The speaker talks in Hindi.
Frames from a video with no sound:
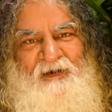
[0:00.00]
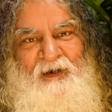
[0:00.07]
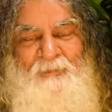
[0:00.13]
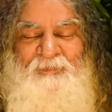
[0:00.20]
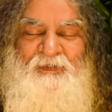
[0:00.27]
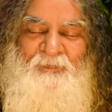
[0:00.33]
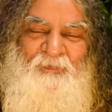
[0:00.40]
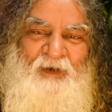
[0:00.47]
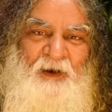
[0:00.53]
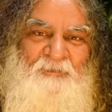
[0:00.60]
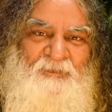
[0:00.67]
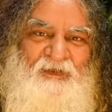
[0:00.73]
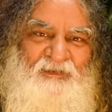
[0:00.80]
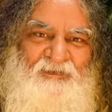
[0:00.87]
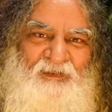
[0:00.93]
अब जब
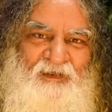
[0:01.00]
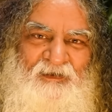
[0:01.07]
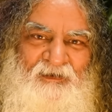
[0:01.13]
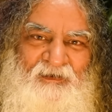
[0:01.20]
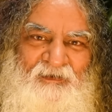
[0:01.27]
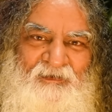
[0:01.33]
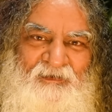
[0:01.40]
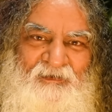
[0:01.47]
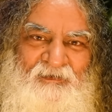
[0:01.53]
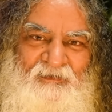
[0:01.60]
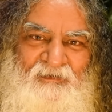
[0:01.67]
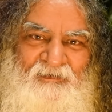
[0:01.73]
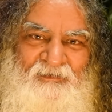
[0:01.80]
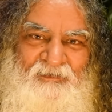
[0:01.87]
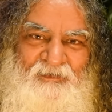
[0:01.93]
राम कथा
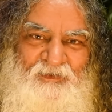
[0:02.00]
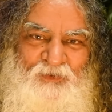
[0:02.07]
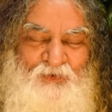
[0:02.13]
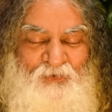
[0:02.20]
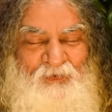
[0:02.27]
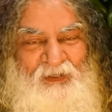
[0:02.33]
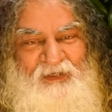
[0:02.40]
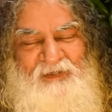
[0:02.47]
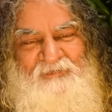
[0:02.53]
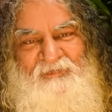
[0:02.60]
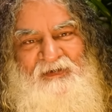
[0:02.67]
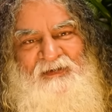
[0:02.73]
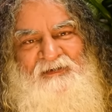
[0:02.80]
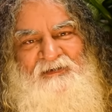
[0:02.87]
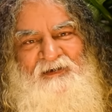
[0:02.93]
सुनाने
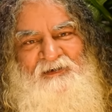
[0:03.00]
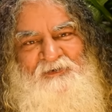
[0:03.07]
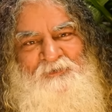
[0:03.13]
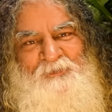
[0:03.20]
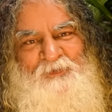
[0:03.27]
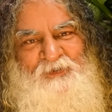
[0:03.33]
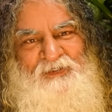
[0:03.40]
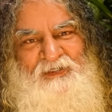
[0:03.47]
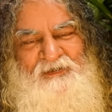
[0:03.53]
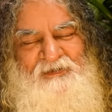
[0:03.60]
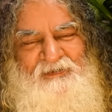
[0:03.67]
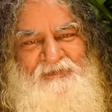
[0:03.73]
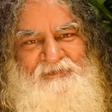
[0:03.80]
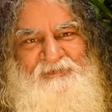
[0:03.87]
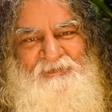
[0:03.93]
वाले
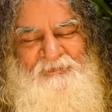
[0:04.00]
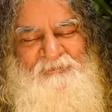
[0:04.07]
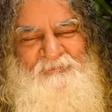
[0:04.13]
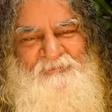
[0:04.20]
काकभूषणी जी